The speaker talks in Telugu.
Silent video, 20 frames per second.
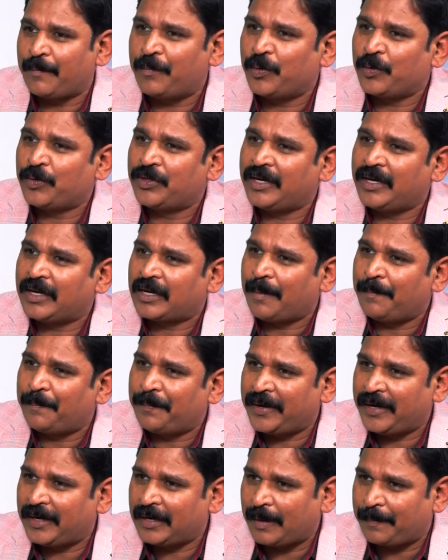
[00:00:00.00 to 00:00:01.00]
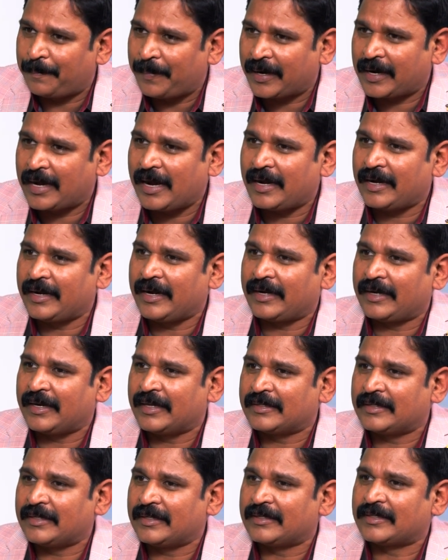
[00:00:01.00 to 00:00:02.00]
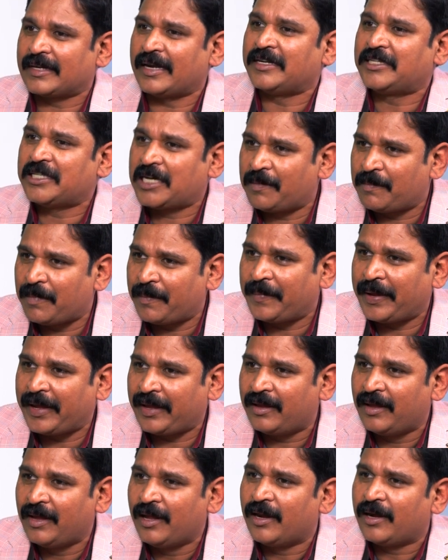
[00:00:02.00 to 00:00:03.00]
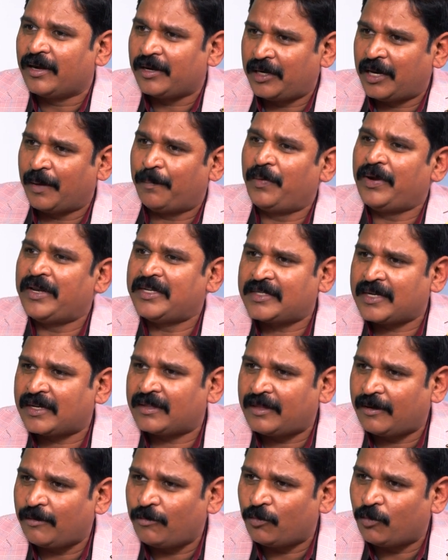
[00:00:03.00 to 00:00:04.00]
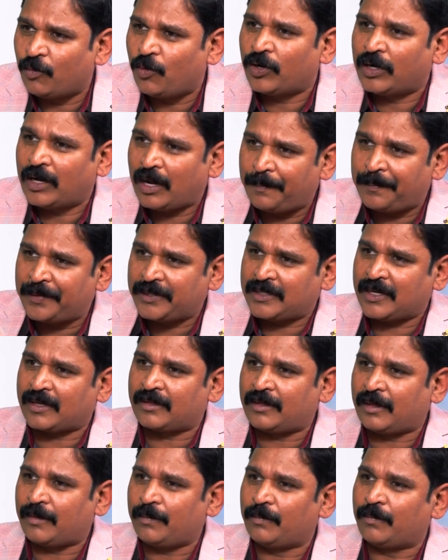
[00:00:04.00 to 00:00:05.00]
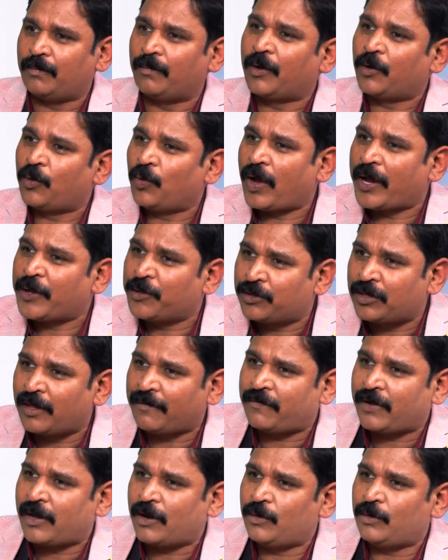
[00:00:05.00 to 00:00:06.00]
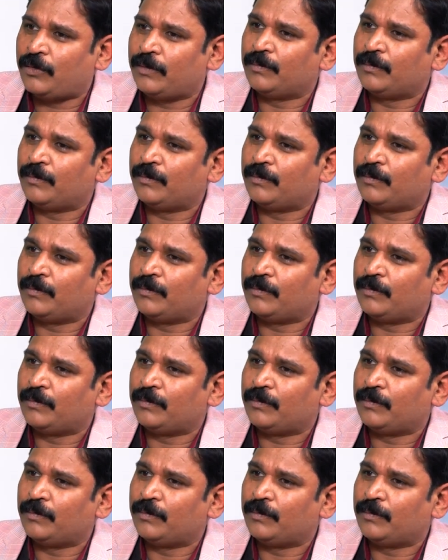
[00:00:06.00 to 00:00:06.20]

అభివృద్ధిని కంప్లీట్గా పక్కకి నెట్టేసి సంక్షేమమే డబ్బులు ఇచ్చేద్దాం ఓట్లు వేపించేద్దాం మరో ఐదు దఫాలు